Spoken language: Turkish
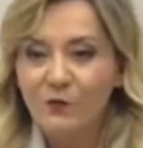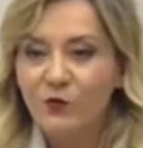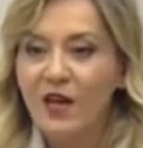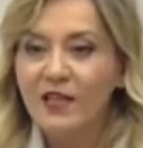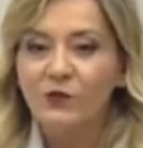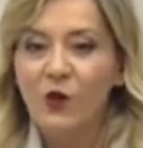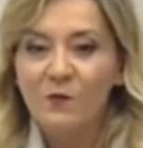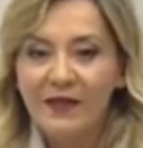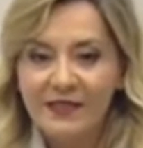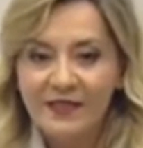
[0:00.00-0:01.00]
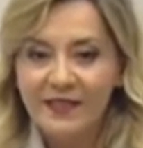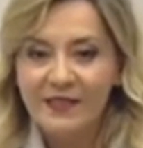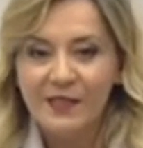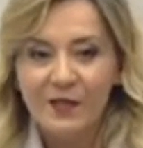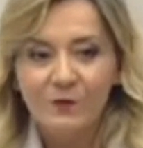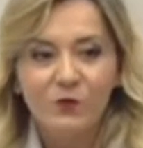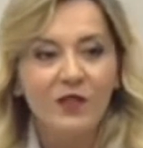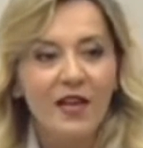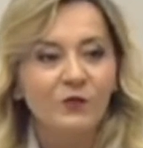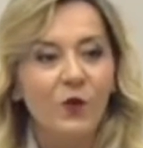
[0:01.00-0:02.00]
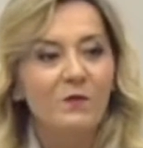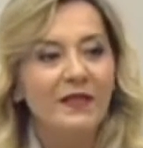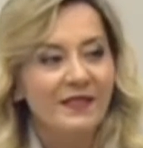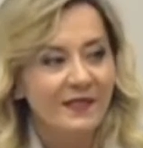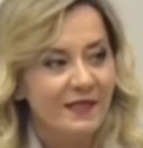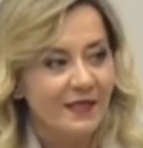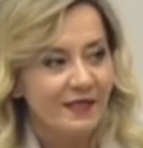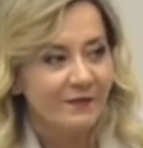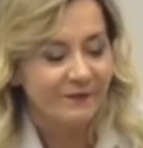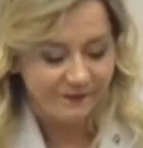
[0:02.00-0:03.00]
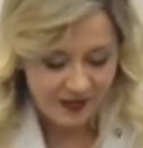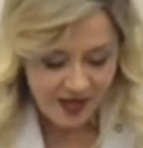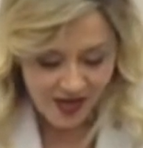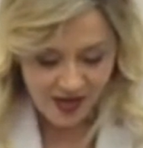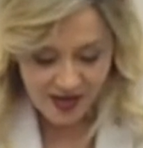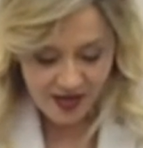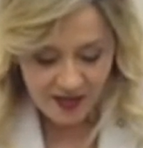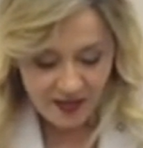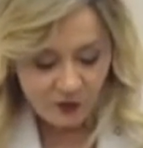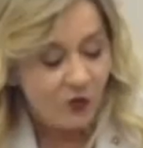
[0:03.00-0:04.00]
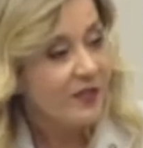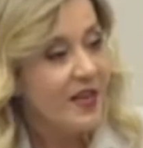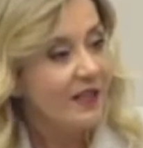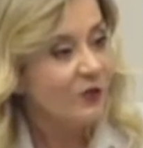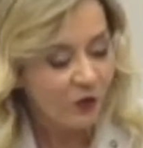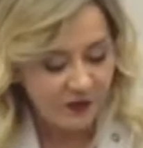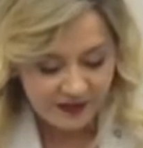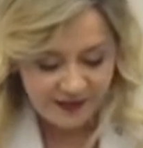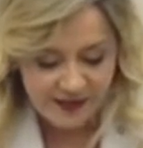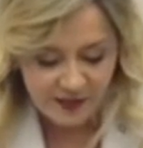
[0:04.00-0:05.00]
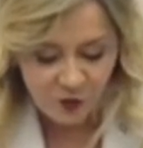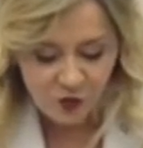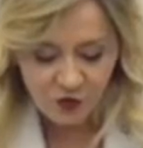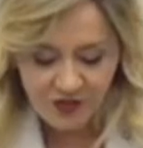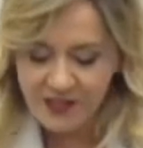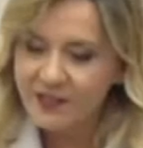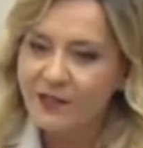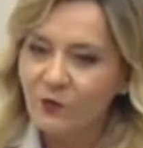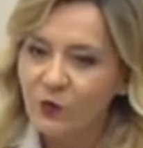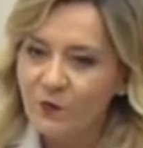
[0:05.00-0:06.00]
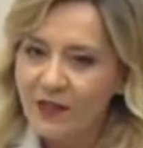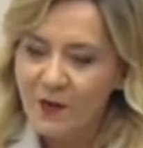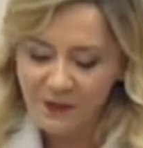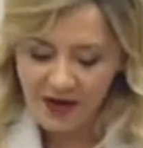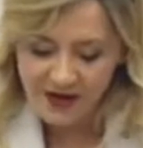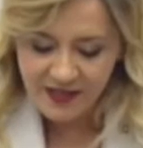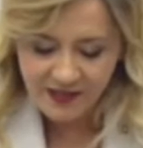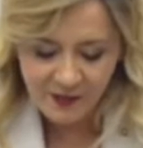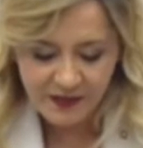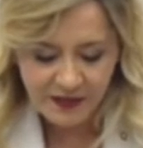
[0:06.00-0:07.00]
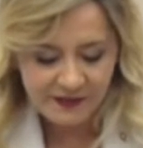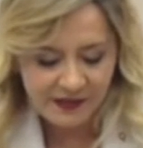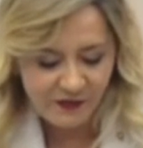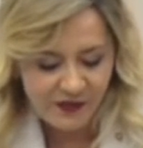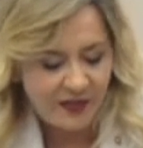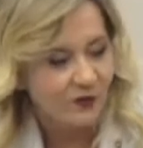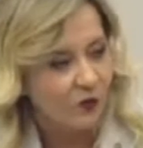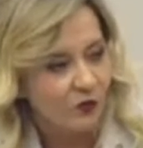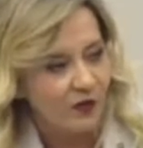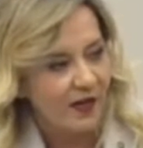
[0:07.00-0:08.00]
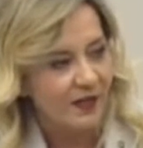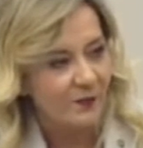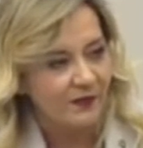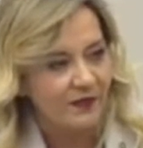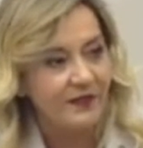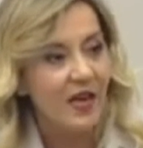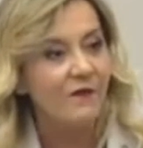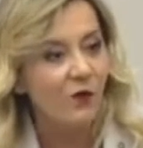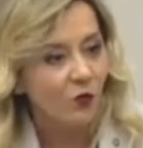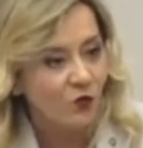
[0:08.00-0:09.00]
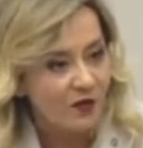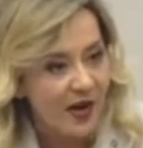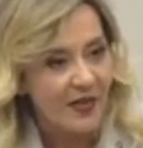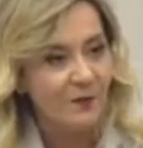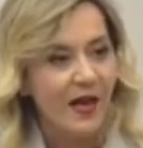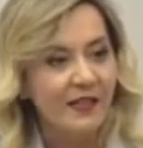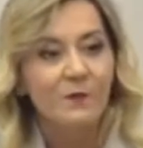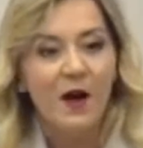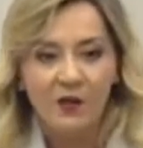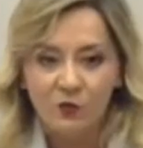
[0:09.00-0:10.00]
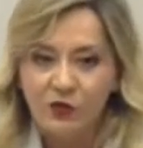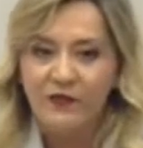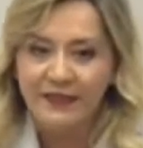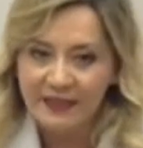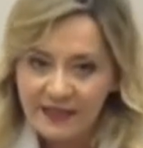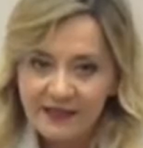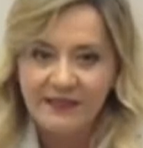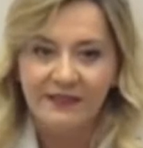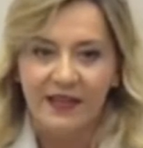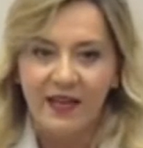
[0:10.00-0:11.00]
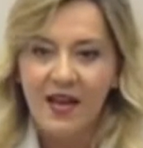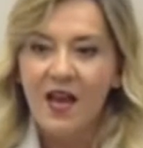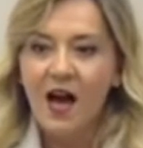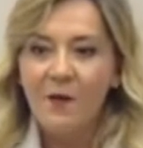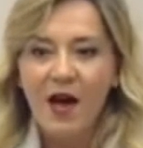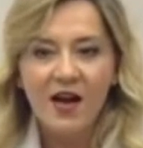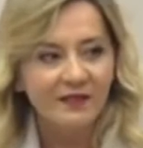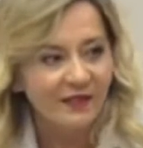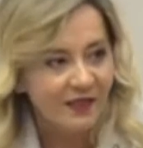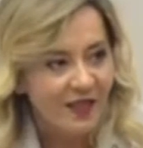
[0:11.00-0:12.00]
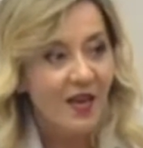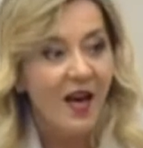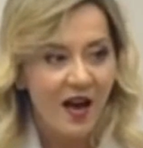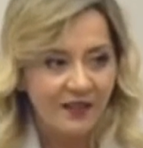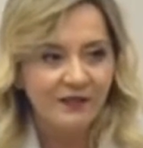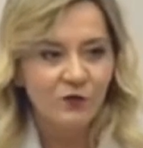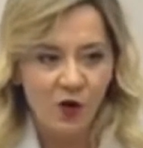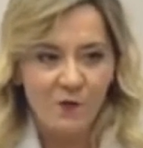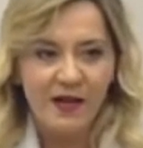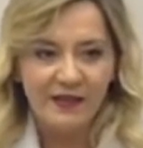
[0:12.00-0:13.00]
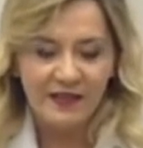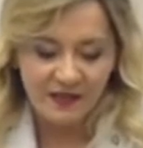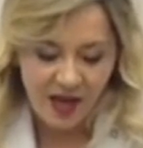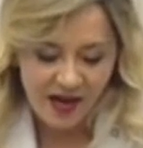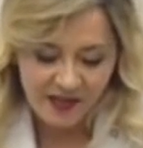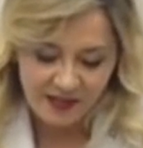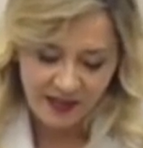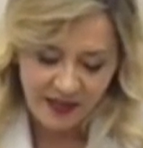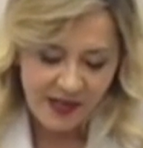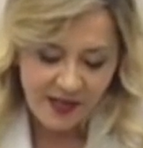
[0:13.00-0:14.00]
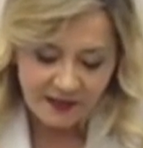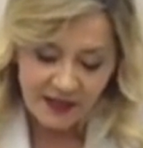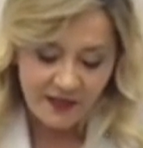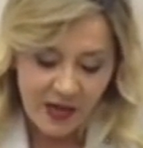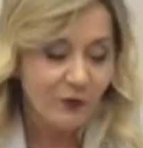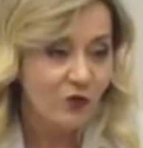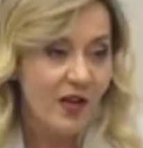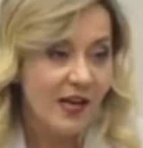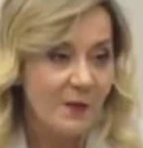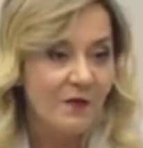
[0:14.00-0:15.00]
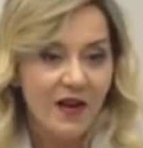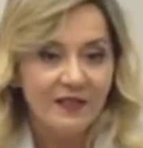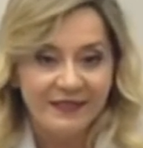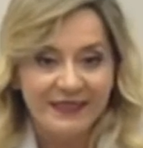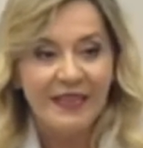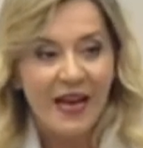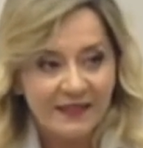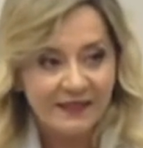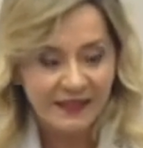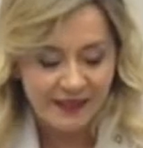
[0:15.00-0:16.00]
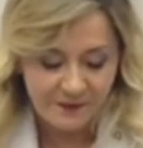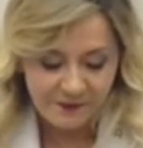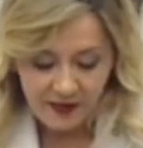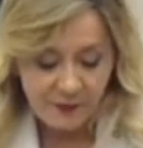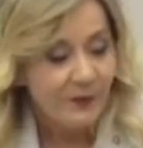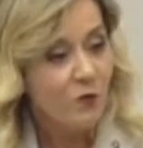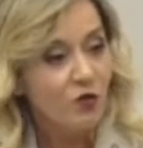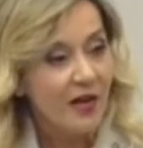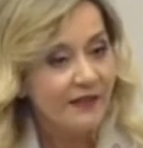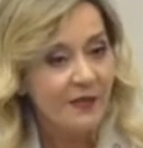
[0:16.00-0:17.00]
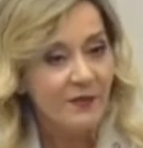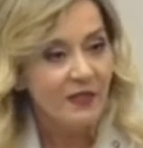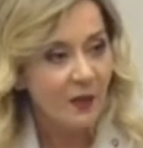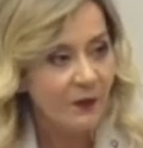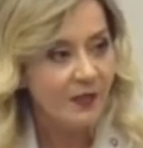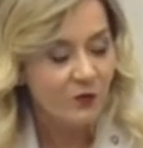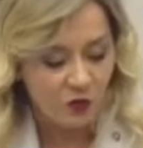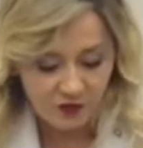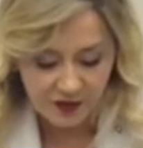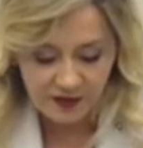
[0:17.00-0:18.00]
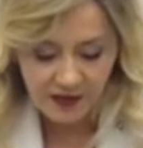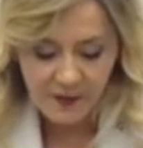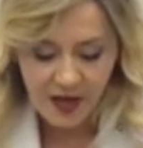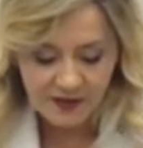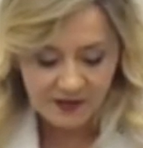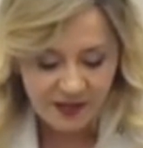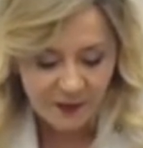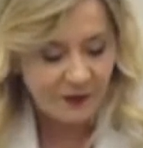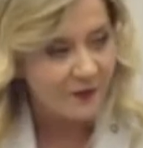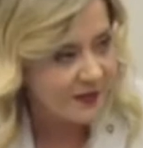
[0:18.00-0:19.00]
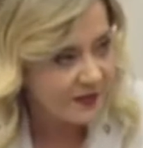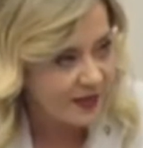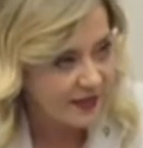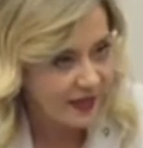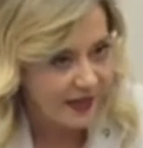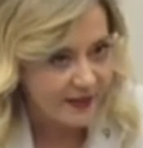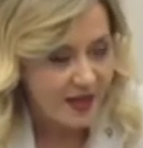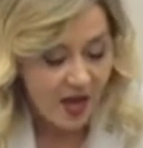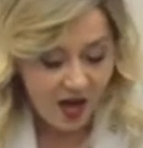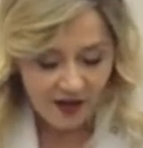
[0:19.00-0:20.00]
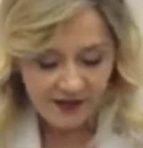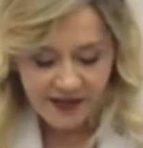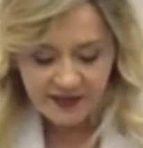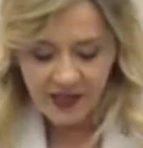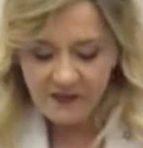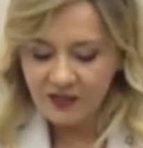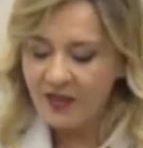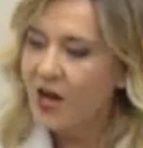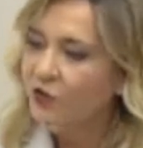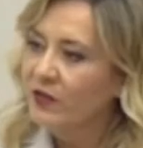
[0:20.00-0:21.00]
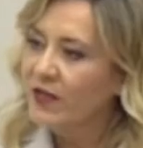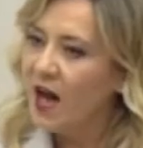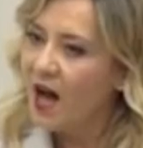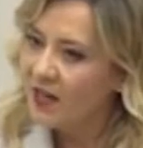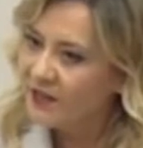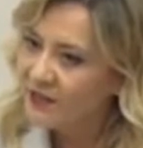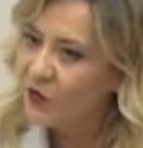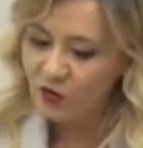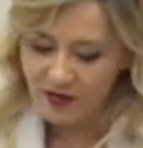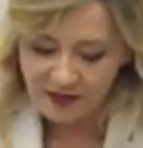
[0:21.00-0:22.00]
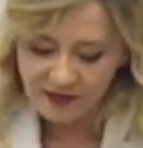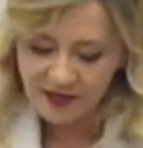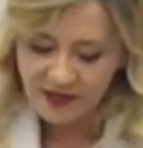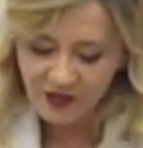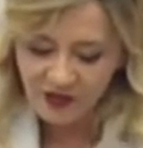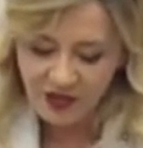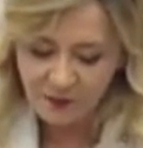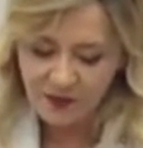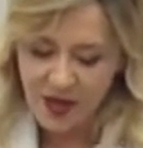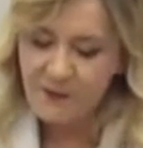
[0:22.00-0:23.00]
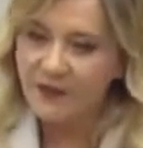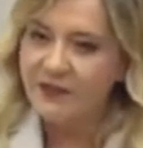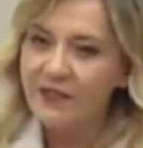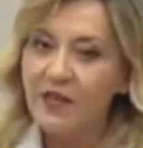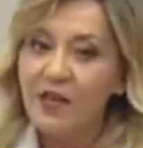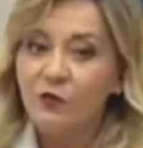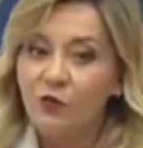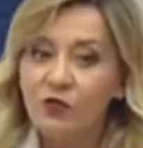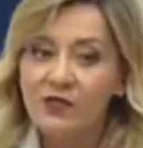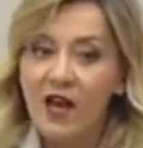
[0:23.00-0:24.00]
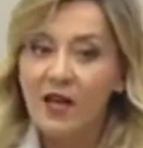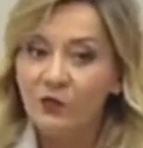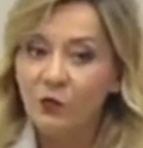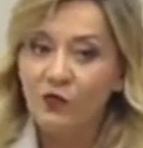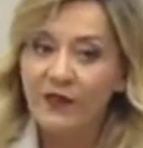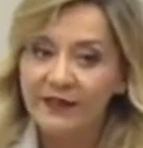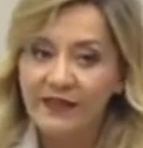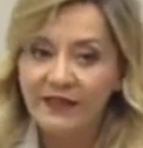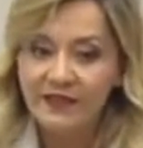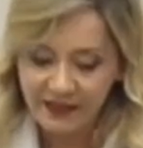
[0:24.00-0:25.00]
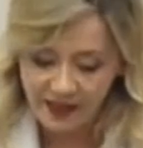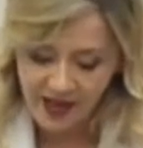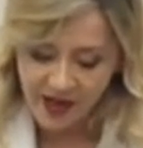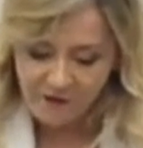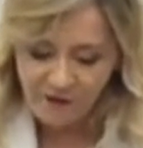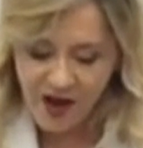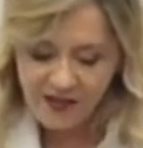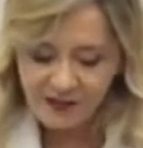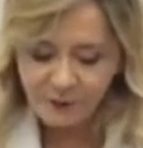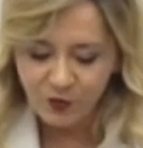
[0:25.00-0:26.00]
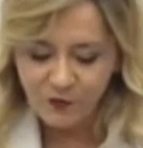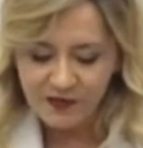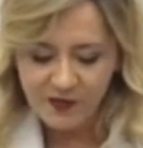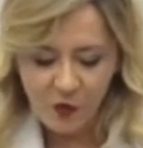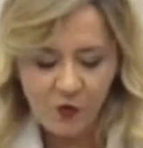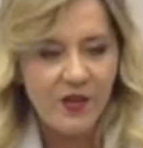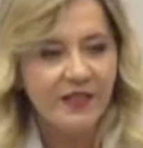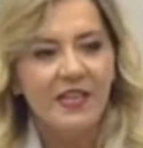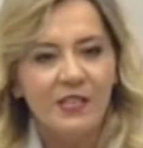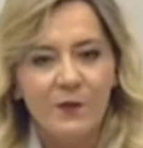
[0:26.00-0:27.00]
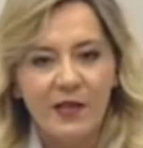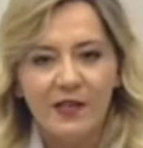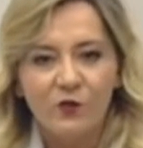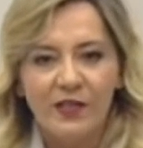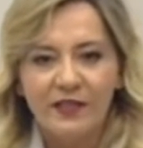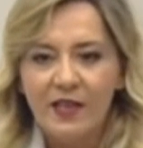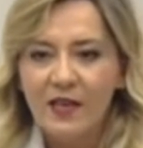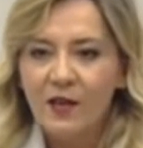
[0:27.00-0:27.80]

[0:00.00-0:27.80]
bundan dönmelisiniz, bundan dönmelisiniz. Türk Silahlı Kuvvetleri'nin gücünü çeşitli kurumlara paylaştırmaya hedeflendi okullar kapatılırken ve o günlerde belki makuldü ve gerekliydi de ama artık artık normalleşti her şey. Yeniden bir düzenleme vakti geldi diyelim. Bir mücadelemizi yapalım sonuna kadar ama asıl yapılması gereken anayasaya ve kanunlara aykırı olan yasa dışı yapılanmaların Türk Silahlı Kuvvetleri'nde varlık bulmasının önüne geçmeye yönelik